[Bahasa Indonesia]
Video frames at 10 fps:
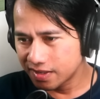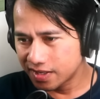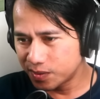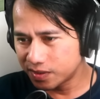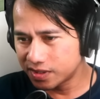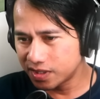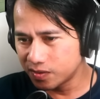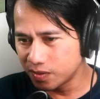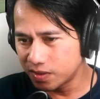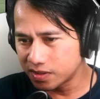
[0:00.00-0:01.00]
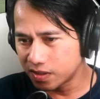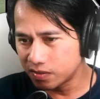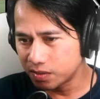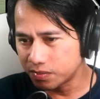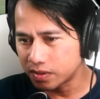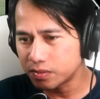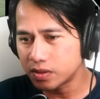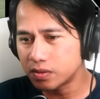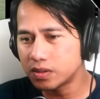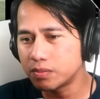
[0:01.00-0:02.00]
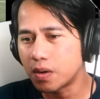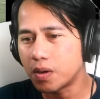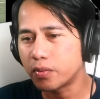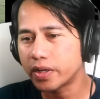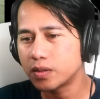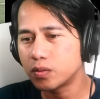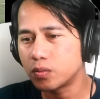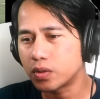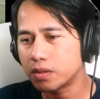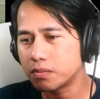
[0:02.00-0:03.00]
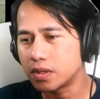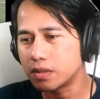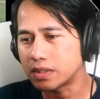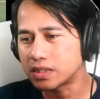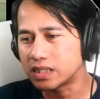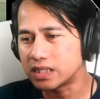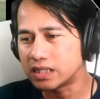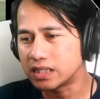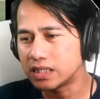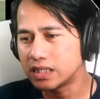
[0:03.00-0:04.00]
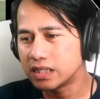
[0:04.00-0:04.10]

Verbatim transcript: Itu kecil 12 tahun oh di bawah mungkin itu umurnya eh, masih